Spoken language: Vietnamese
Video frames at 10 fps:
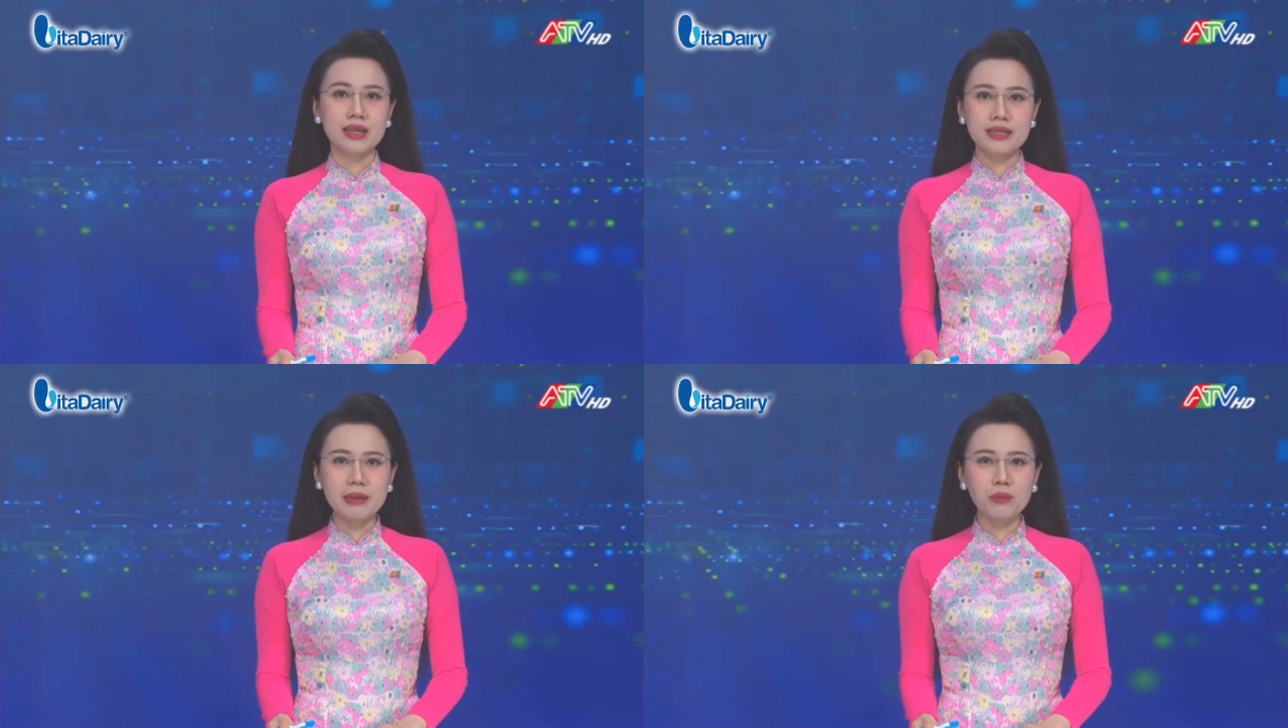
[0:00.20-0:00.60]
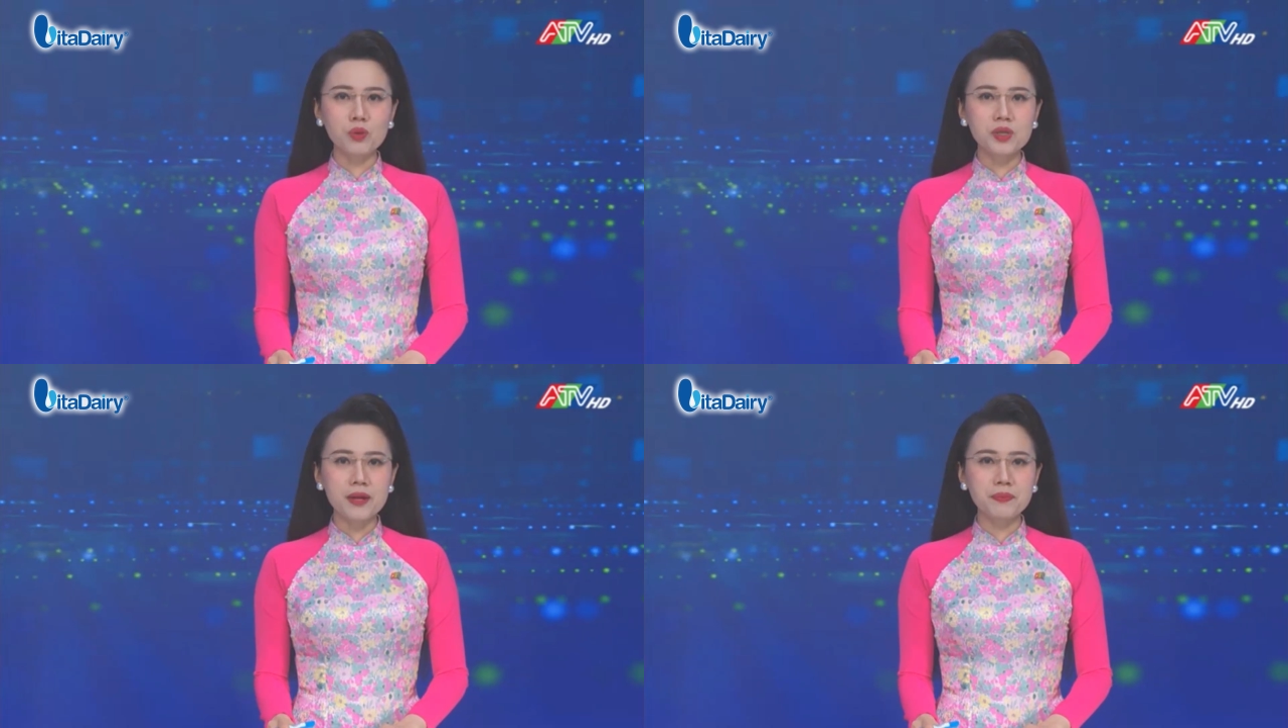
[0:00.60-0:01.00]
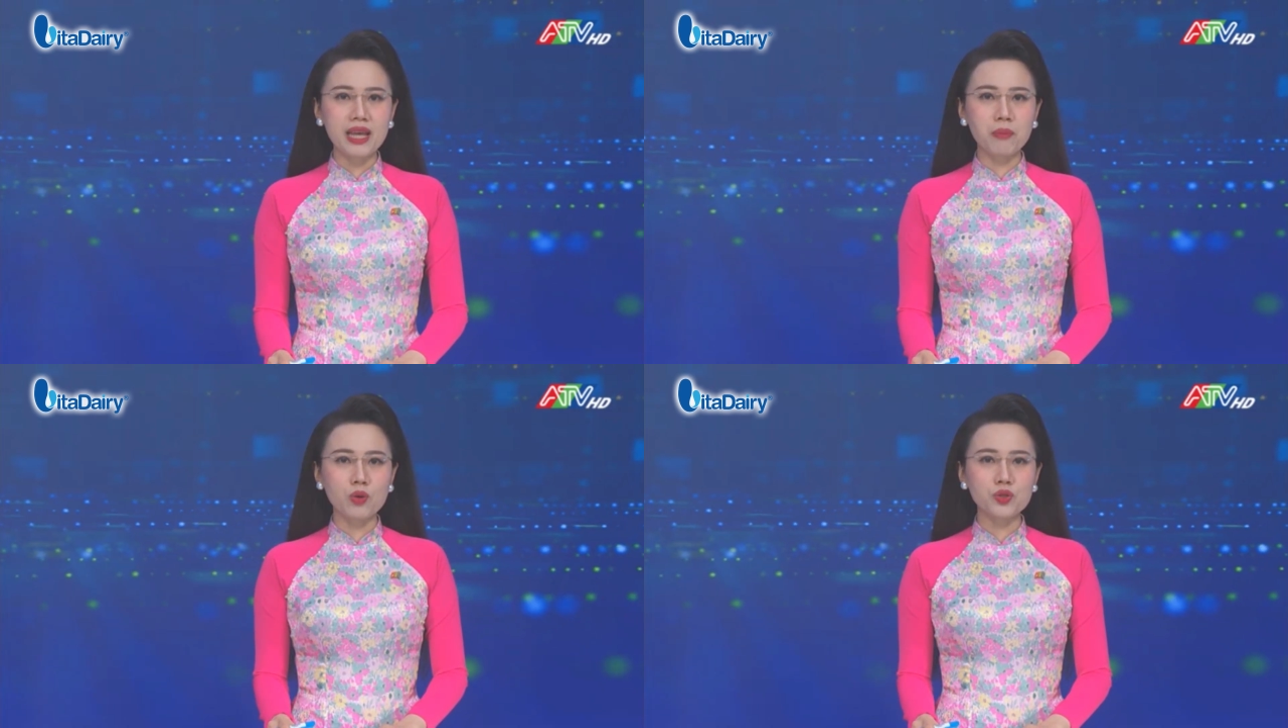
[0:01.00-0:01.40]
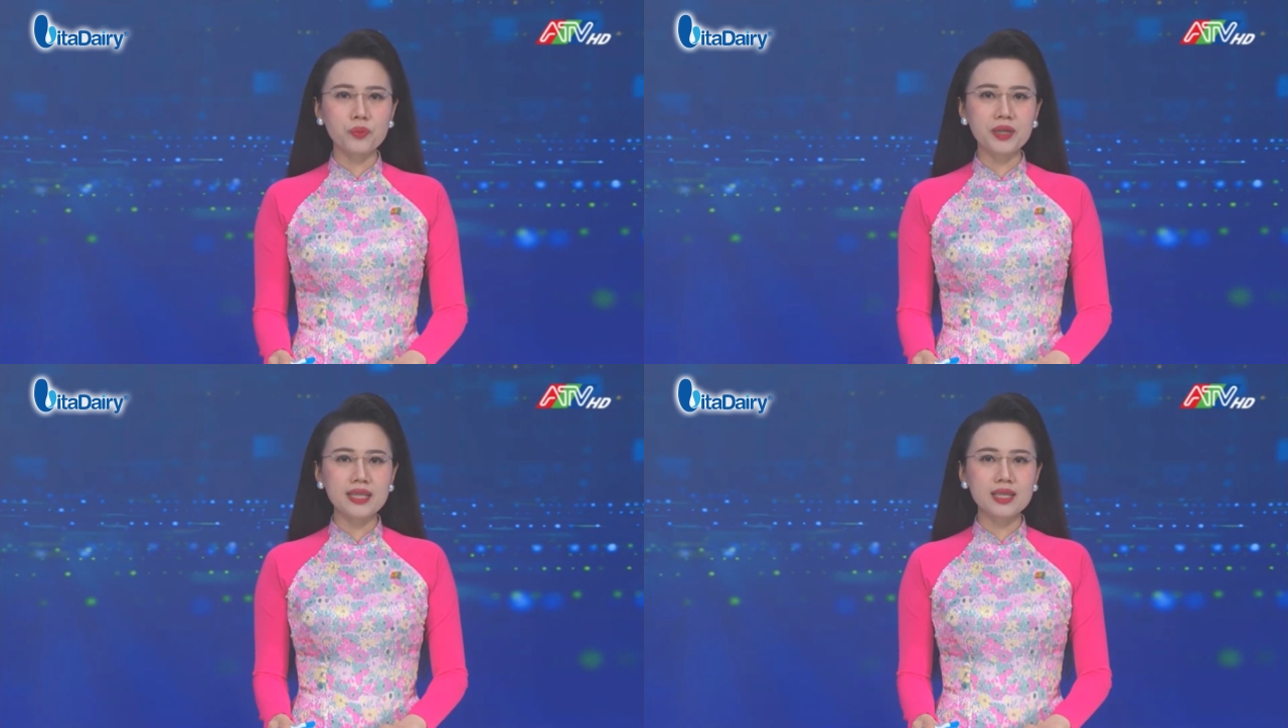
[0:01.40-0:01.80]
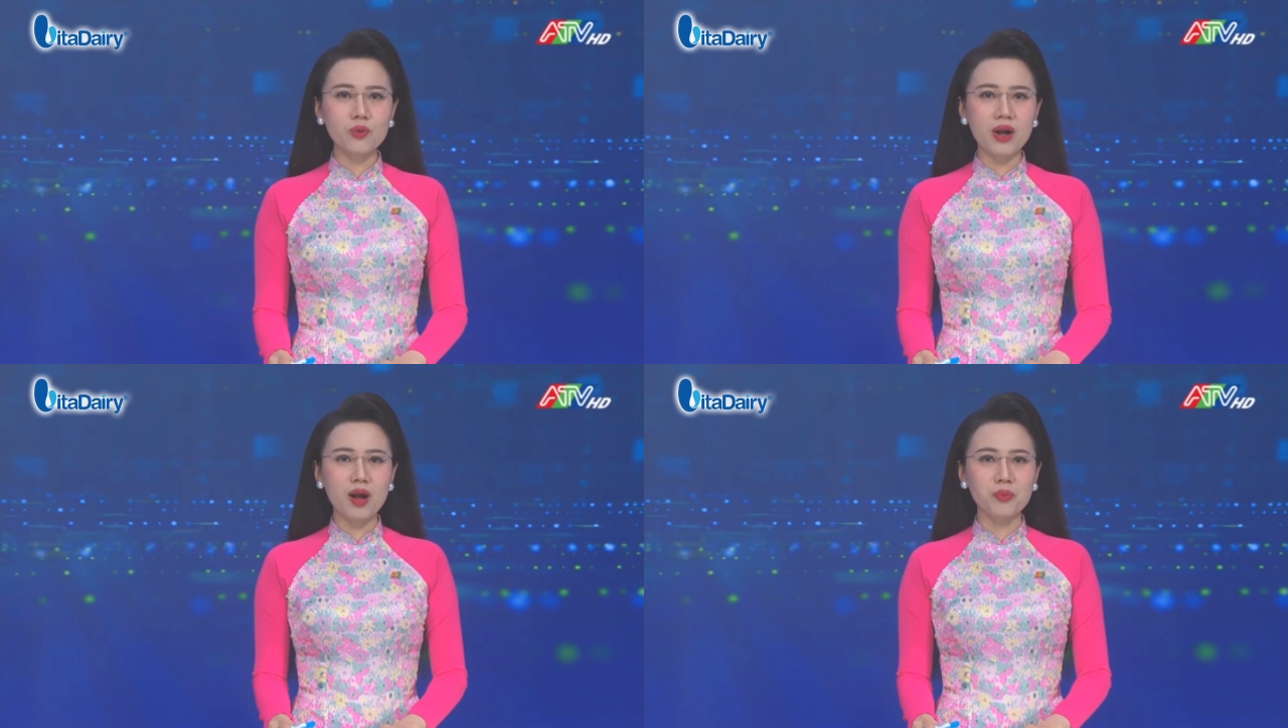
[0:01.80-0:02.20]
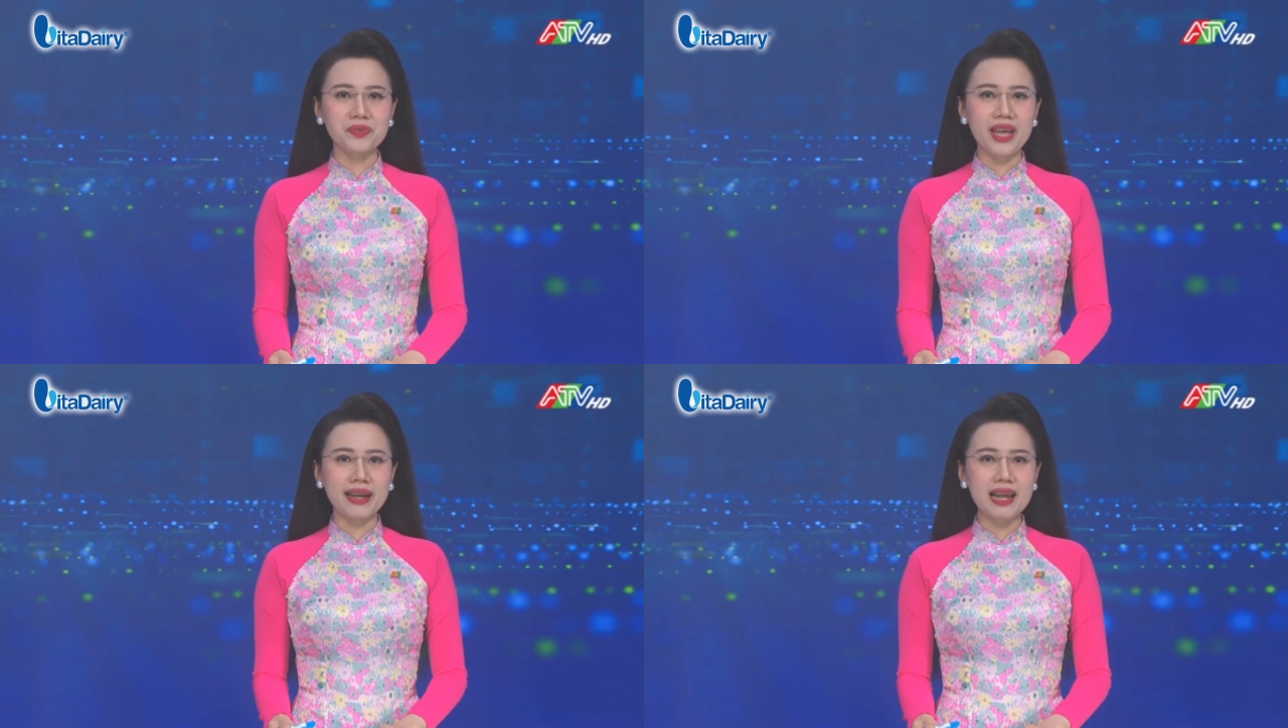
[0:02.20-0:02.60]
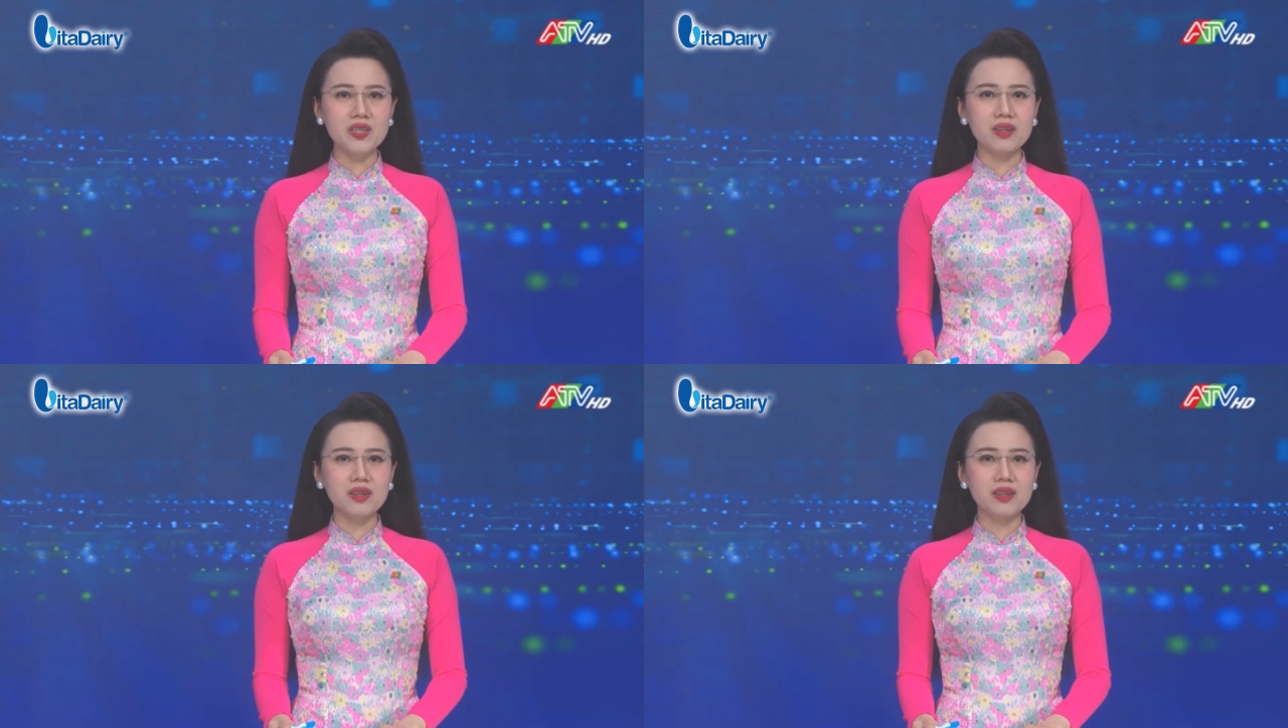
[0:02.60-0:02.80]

nhằm cung cấp và bổ sung kiến thức khoa học và các